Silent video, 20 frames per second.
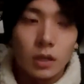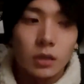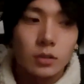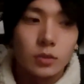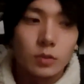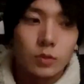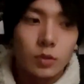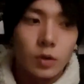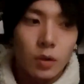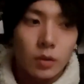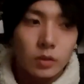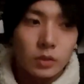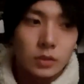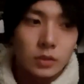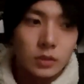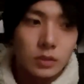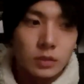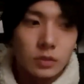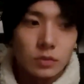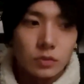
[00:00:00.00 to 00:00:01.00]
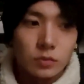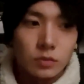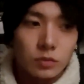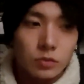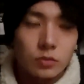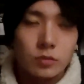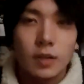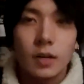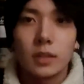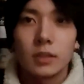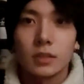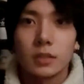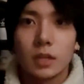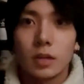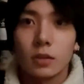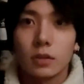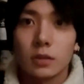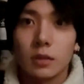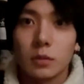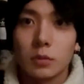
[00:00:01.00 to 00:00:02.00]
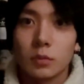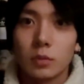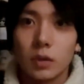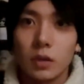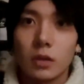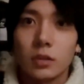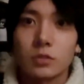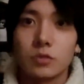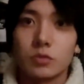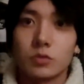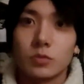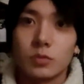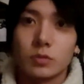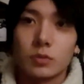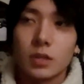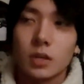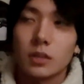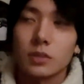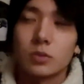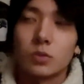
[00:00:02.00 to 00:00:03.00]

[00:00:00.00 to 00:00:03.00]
아 그리고 형은 휴가를 나왔다고 해가지고 딱